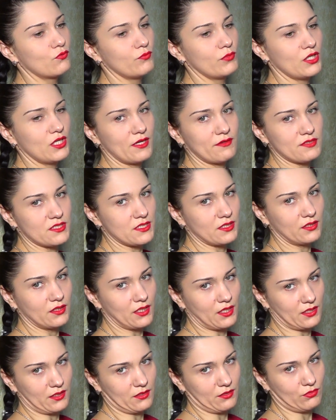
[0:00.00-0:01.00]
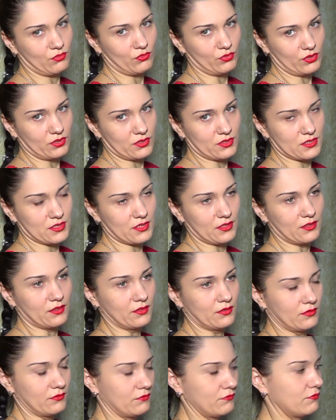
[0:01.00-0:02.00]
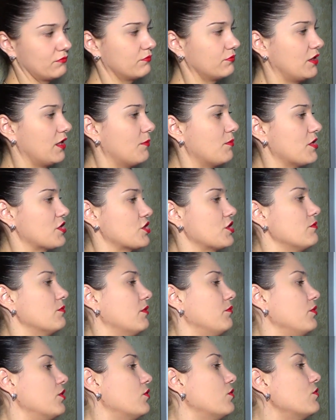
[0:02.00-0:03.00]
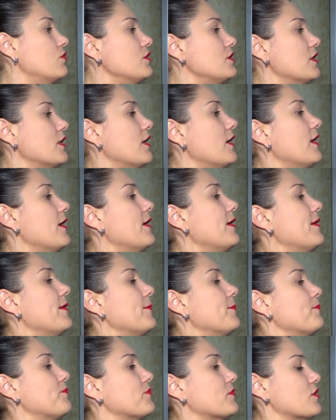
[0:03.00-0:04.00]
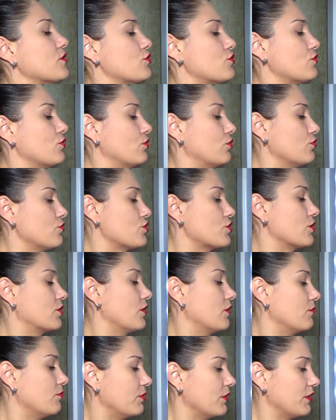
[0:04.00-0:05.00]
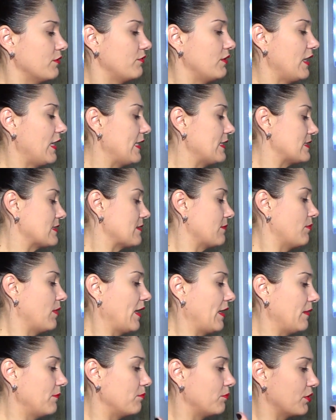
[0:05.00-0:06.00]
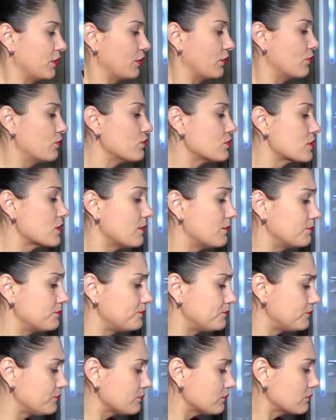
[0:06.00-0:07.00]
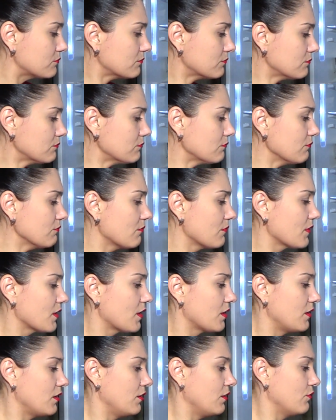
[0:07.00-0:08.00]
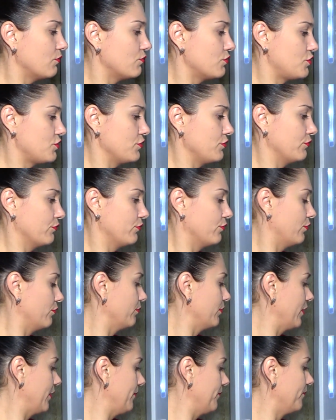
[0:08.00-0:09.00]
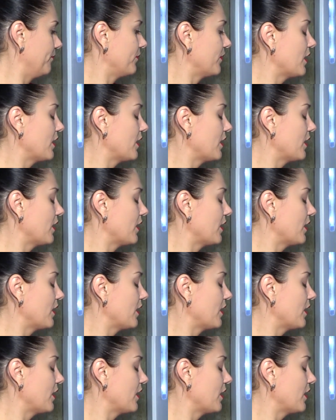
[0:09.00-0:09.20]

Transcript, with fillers: у меня всегда находятся в домашнем обиходе, что тоже как бы является моим перекусом и очень удобно.